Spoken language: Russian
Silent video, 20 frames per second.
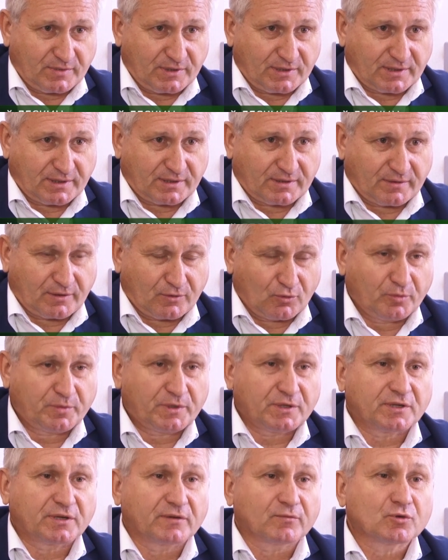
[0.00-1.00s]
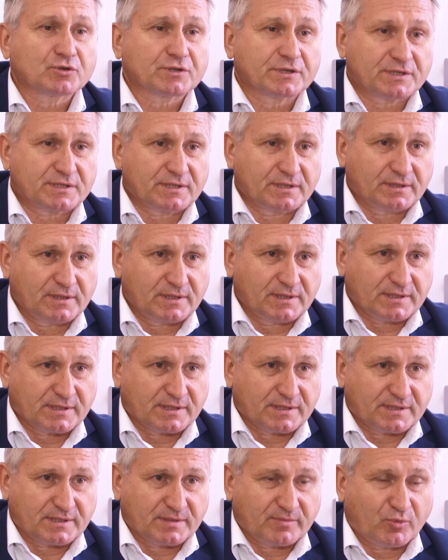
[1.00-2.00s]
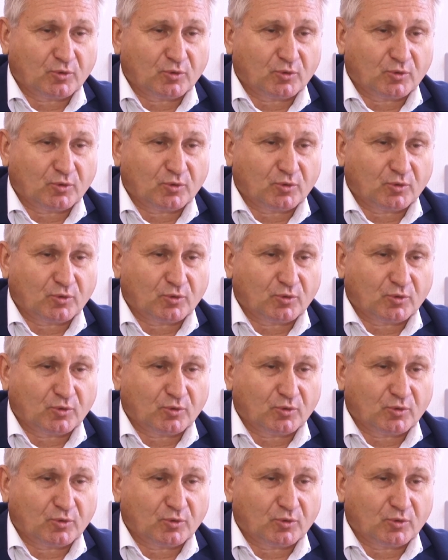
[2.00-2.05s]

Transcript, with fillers: Мы их так на кнопки тревожной сигнализации.